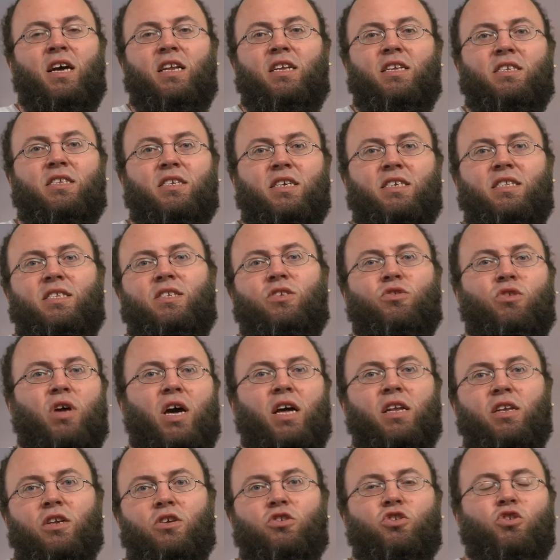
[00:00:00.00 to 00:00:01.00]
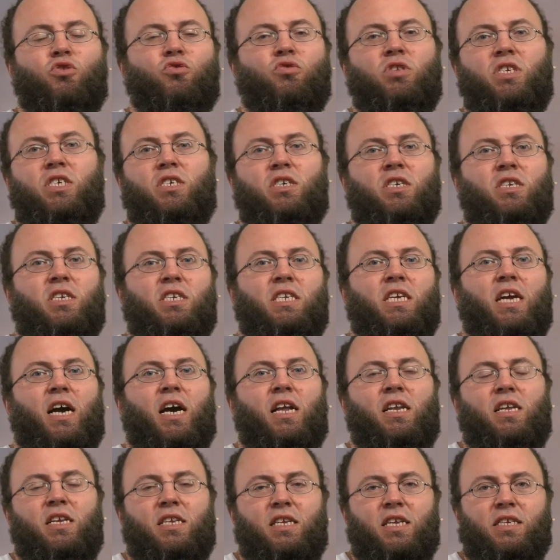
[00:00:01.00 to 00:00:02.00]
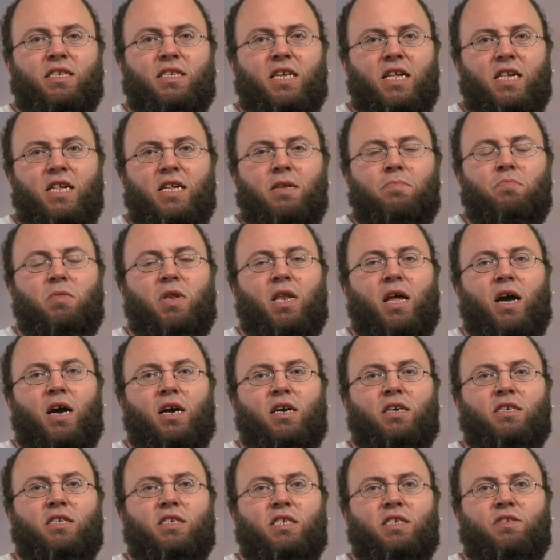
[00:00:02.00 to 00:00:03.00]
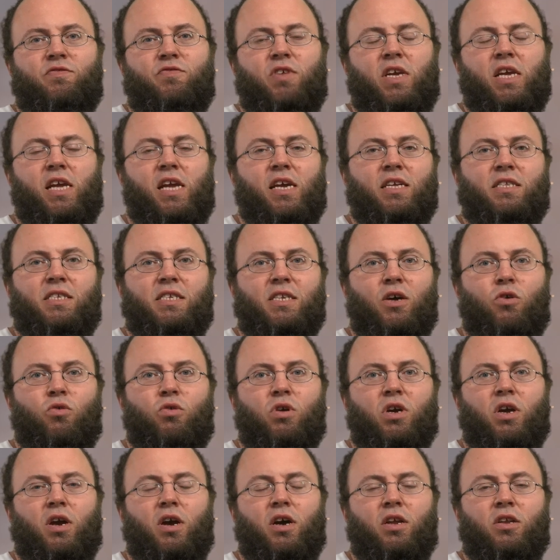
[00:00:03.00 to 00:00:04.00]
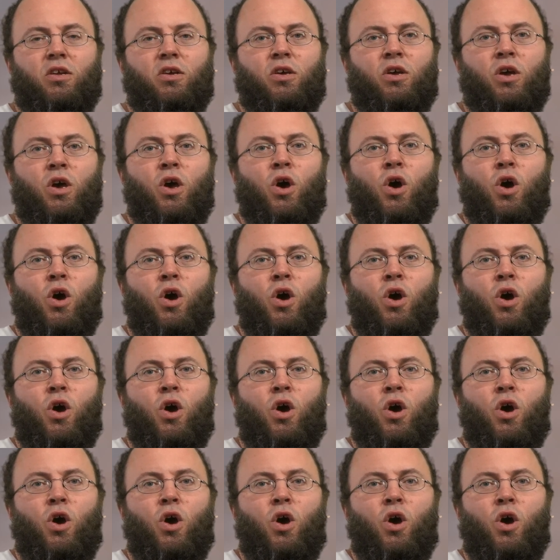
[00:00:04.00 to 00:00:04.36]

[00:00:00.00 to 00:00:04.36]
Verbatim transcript: Das heißt also andere Studierenden, die alle in derselben Lage sind wie ihr jetzt auch gerade.